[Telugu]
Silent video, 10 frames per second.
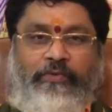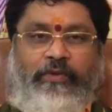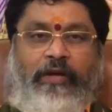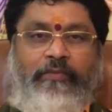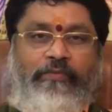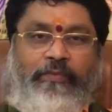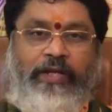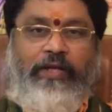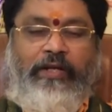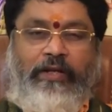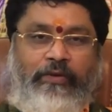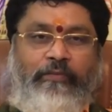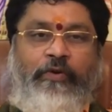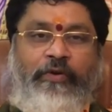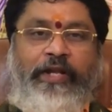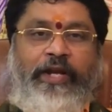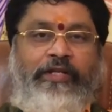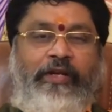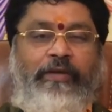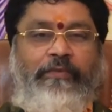ఉదరము పైన గుండెకాయ
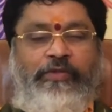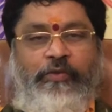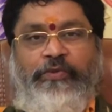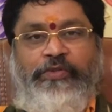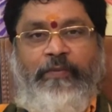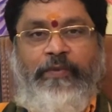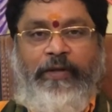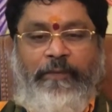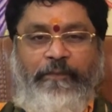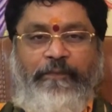దగ్గర మనం చూపిస్తామన్నమాట